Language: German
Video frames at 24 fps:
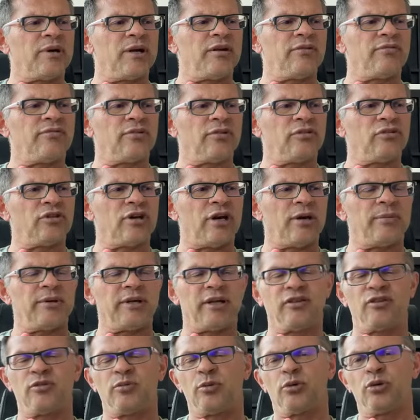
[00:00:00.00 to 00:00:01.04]
es mal von so
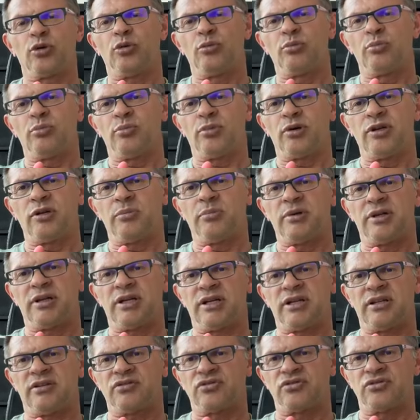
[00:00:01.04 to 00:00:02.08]
einem ganz berühmten
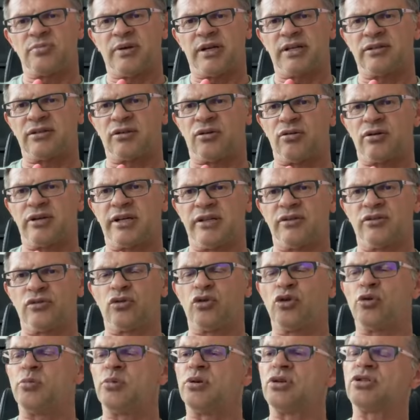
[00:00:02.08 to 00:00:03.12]
Bodybuilder. Das schmeckt auch
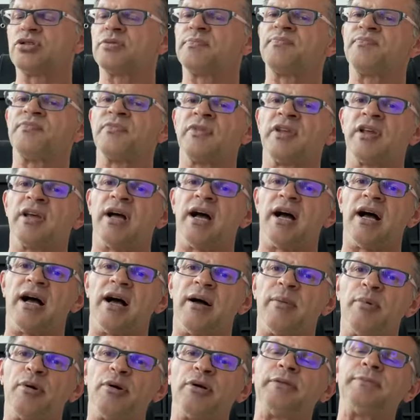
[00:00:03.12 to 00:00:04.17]
ganz komisch.
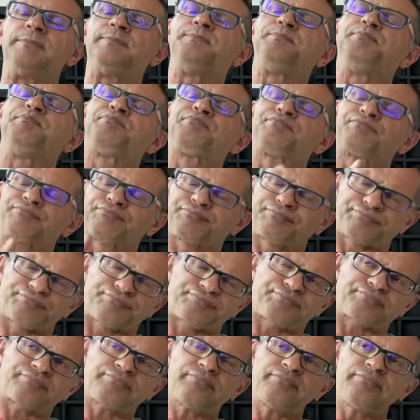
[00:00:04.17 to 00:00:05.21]
Aber
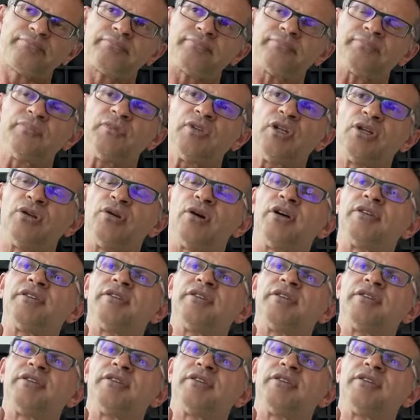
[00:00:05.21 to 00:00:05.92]
die